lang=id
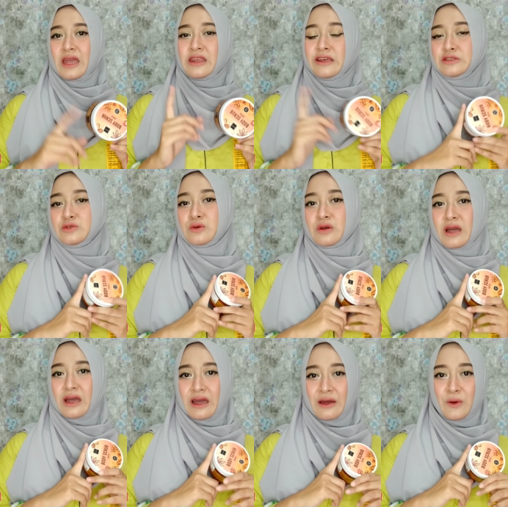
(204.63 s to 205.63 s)
Dan
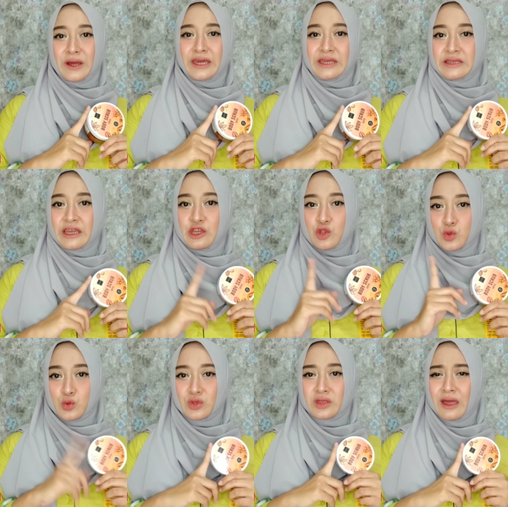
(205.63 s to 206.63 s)
juga wanginya
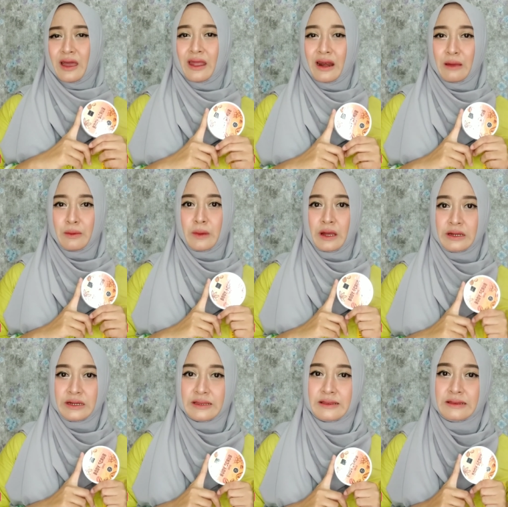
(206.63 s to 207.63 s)
itu tahan lama
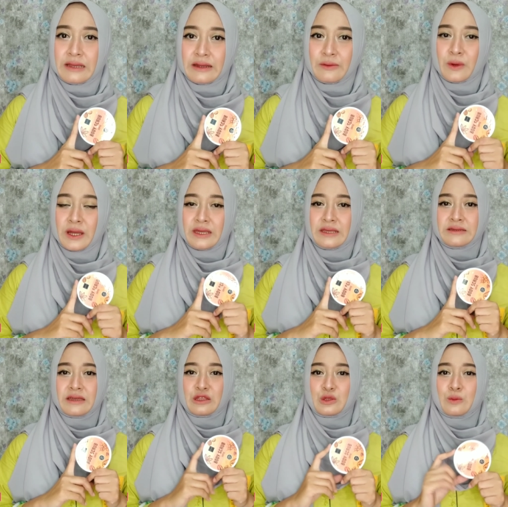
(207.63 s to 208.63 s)
banget dan
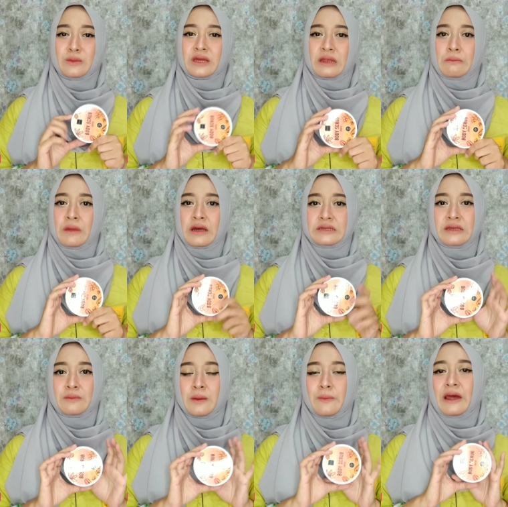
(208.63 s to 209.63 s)
wanginya itu mirip banget
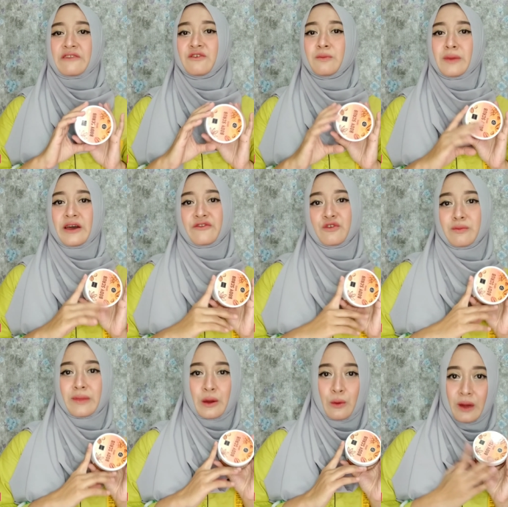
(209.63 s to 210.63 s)
sama
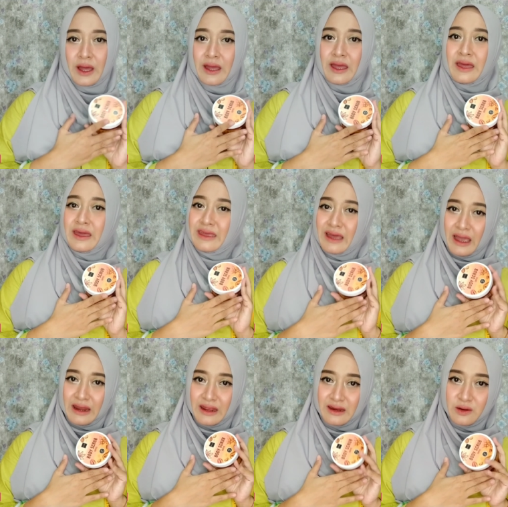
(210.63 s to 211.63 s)
parfum-parfum mewah yang
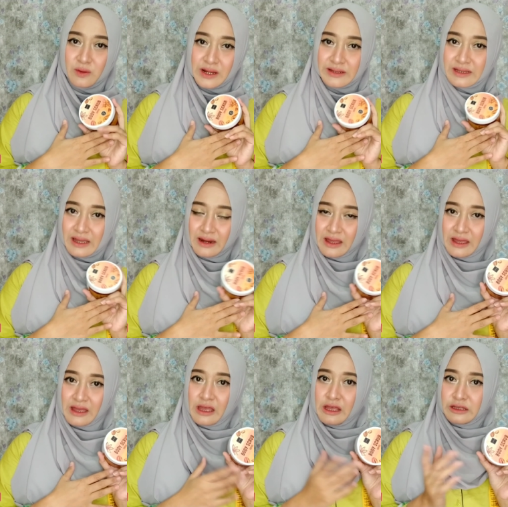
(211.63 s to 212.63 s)
ada di luar
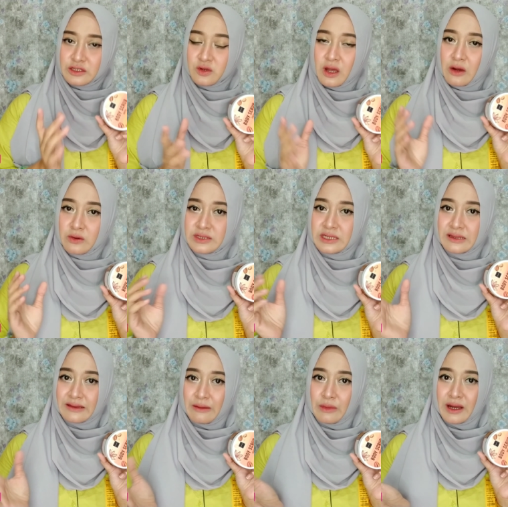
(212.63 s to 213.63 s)
sana. So aku
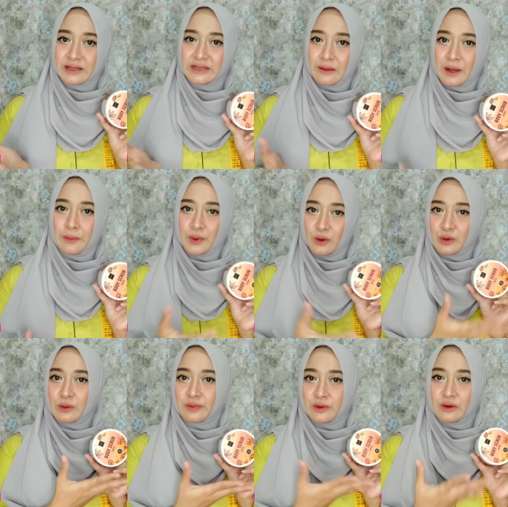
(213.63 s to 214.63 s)
cinta banget sama
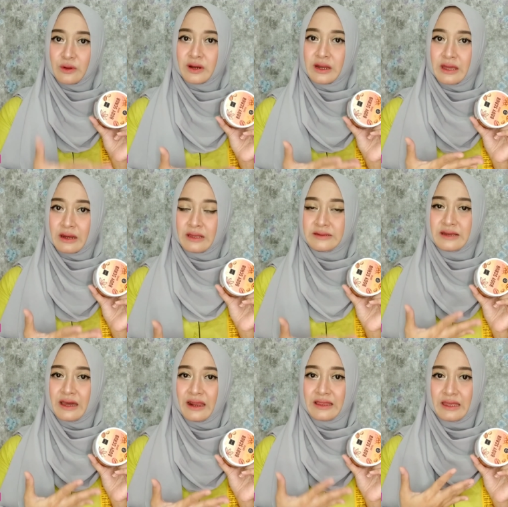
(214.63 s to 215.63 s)
produk-produk dari
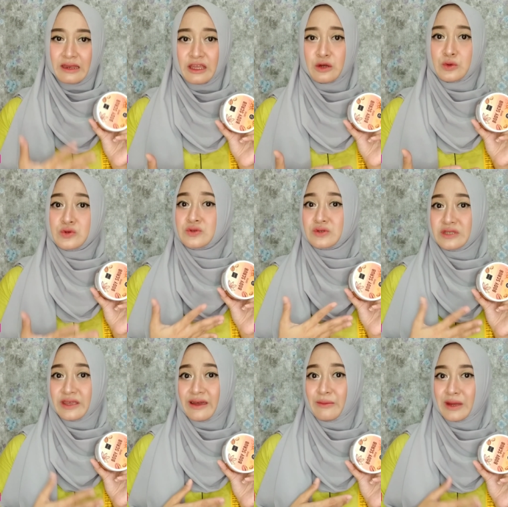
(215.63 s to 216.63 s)
Scarlett ini
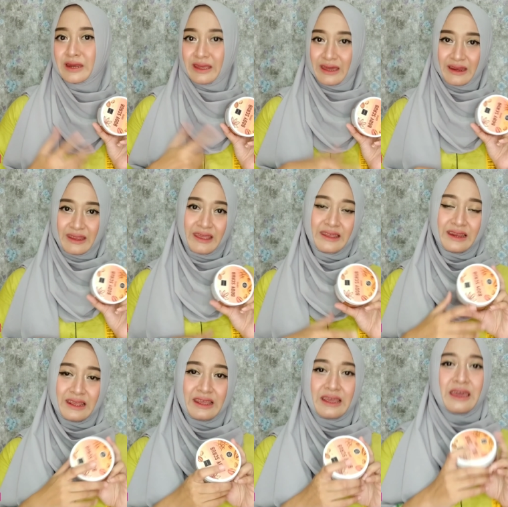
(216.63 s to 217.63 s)
khususnya yang body care-nya
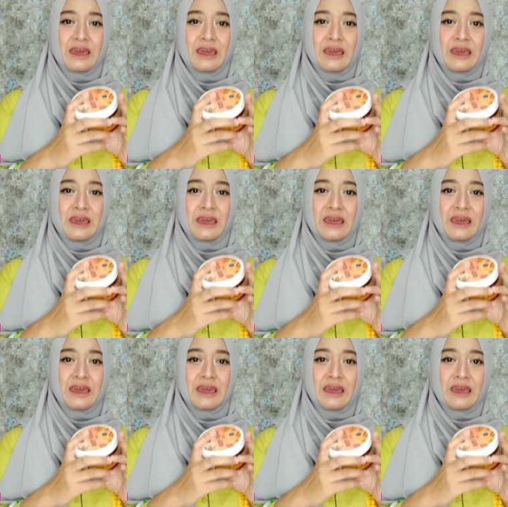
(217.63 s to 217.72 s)
ini.